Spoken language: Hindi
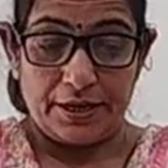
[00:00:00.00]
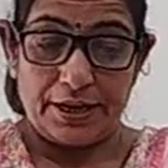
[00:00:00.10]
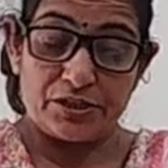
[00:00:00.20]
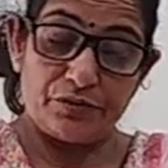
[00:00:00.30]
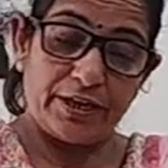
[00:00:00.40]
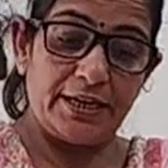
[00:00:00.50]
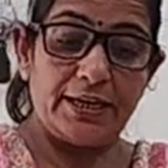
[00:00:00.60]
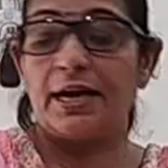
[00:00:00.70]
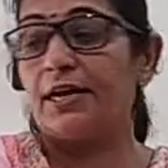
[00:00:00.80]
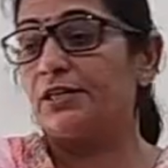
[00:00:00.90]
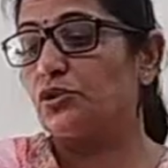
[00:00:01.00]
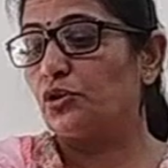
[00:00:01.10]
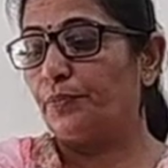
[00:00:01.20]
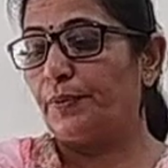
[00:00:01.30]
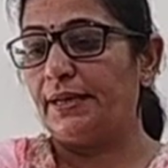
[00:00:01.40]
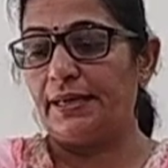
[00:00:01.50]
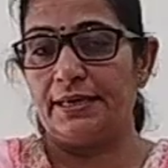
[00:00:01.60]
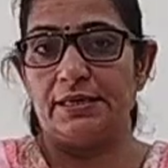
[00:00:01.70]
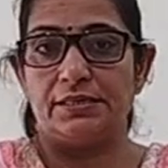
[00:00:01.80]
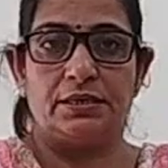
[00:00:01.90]
रेंज वही आठ सौ रुपये
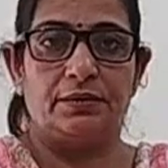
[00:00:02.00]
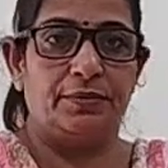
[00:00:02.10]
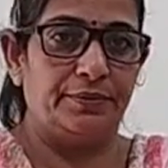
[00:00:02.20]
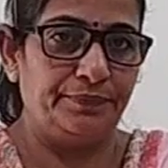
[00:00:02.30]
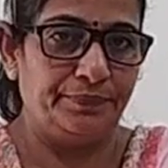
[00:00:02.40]
रहेगी इसकी भी